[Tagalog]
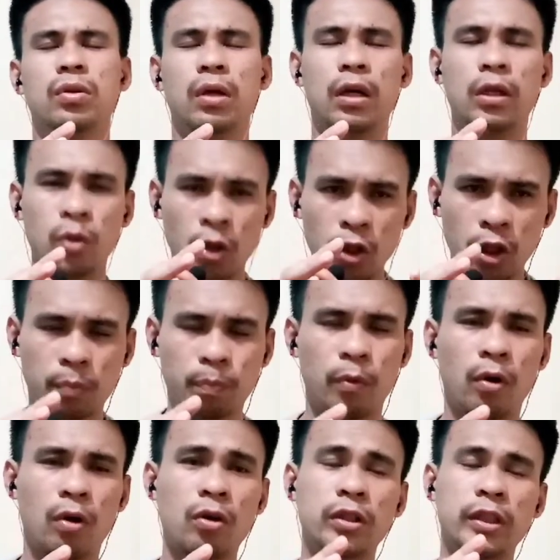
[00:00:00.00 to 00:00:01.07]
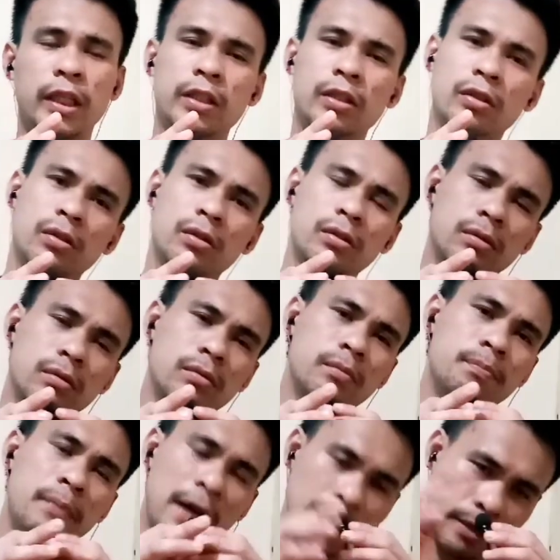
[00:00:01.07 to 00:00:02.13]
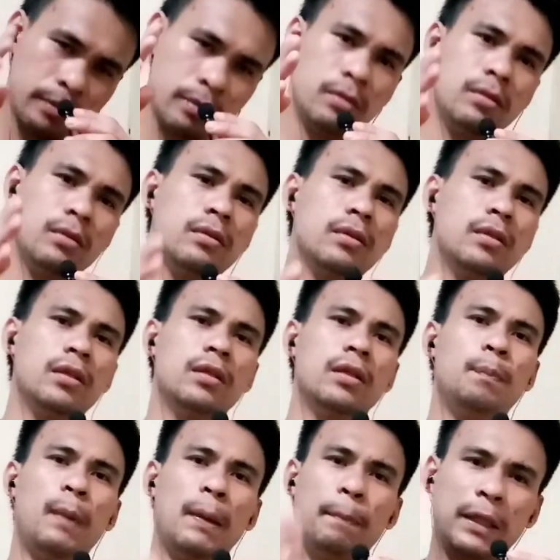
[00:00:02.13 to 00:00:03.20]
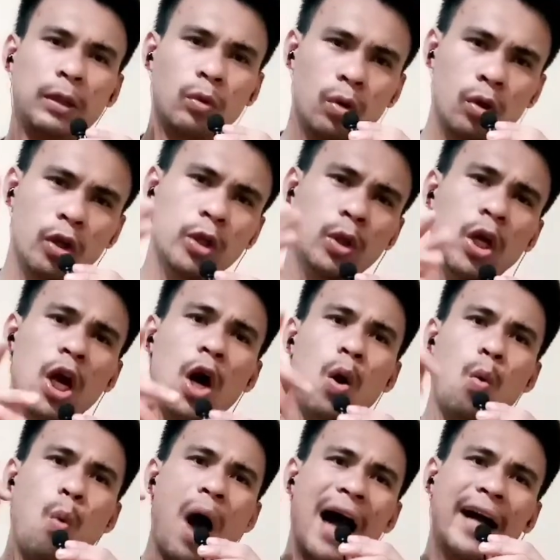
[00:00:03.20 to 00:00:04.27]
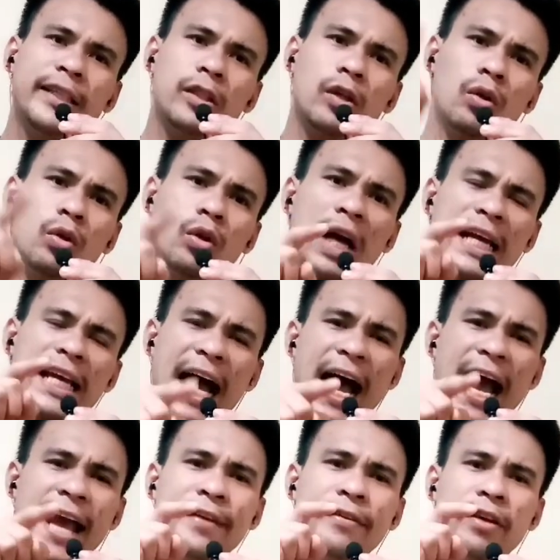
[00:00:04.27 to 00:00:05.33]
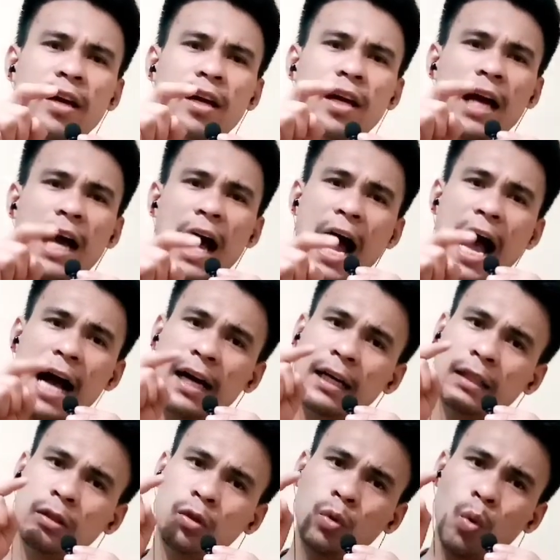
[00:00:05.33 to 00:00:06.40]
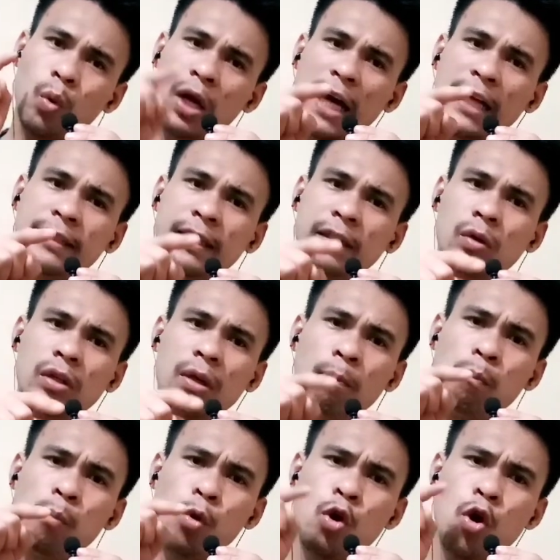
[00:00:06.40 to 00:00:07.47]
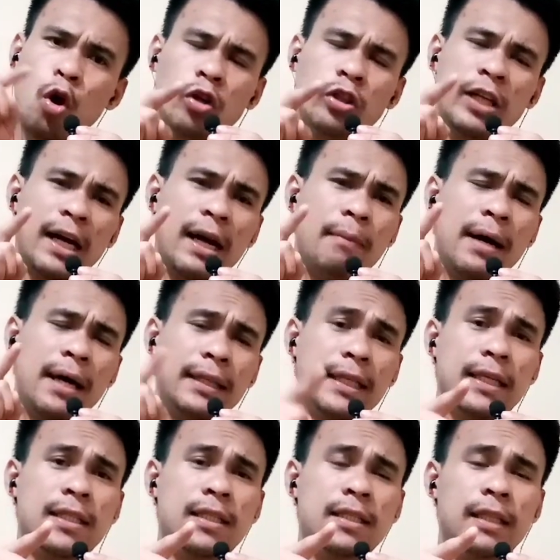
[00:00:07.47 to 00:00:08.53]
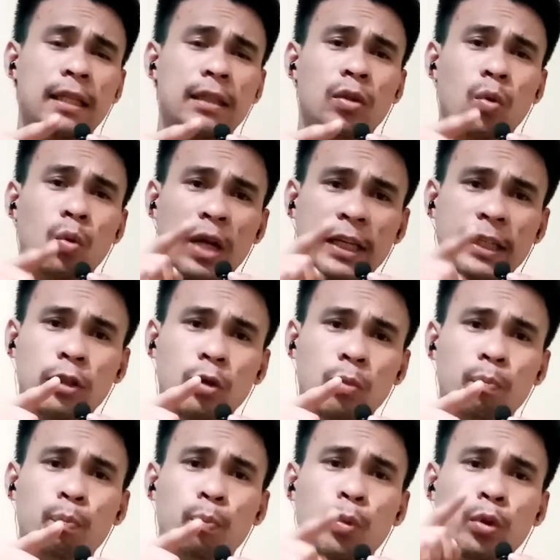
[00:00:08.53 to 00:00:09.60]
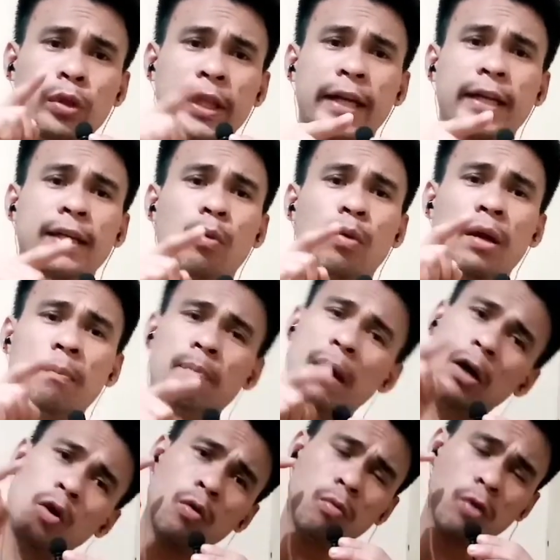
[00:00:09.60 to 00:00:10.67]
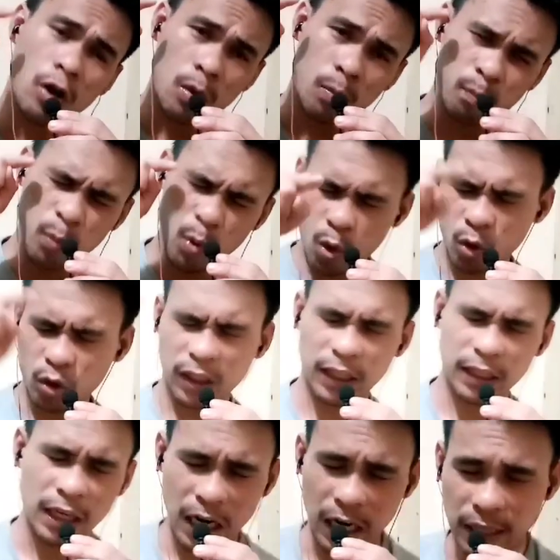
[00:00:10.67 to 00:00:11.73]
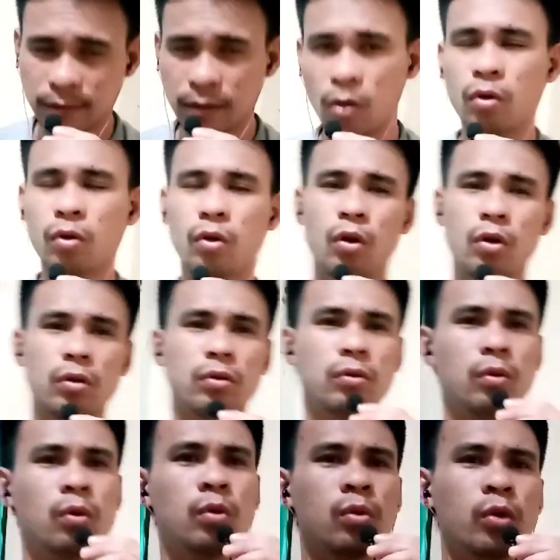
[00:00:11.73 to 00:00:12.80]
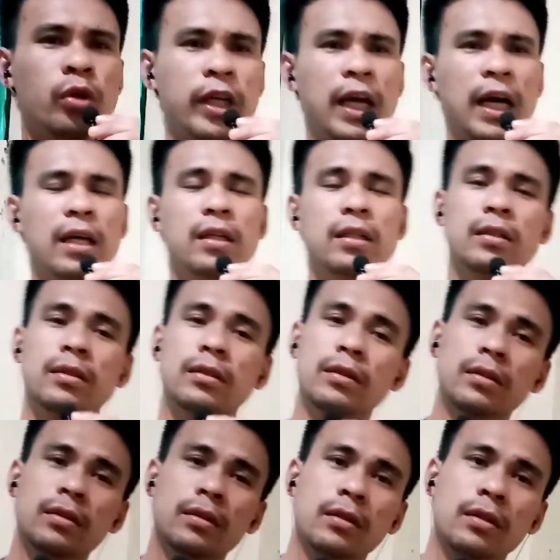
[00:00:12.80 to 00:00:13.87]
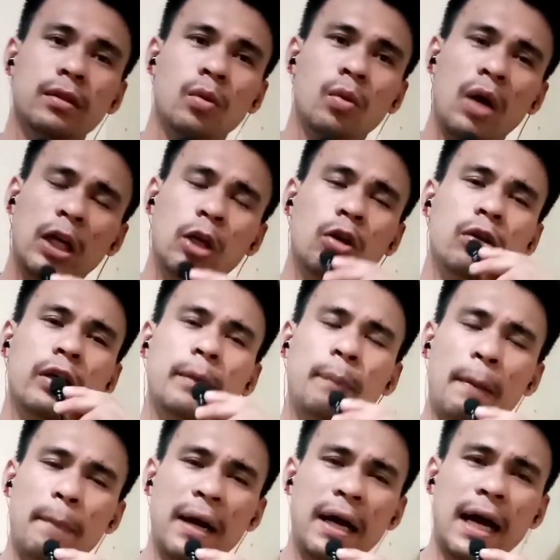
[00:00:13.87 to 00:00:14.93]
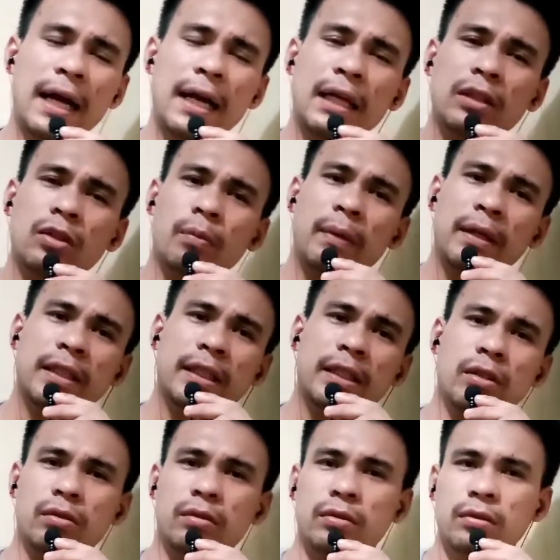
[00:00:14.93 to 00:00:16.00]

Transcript: Sulyot po ako sa inyo, Brad. Pagpatuloy, huwag niyong gayahin ang tulad nito ng bulok na kamatis na tulad nitong putik na walang bango, bungot ka talaga sa ok-ok, ukoy ka. O anong ipapangalan ko pa sa iyo?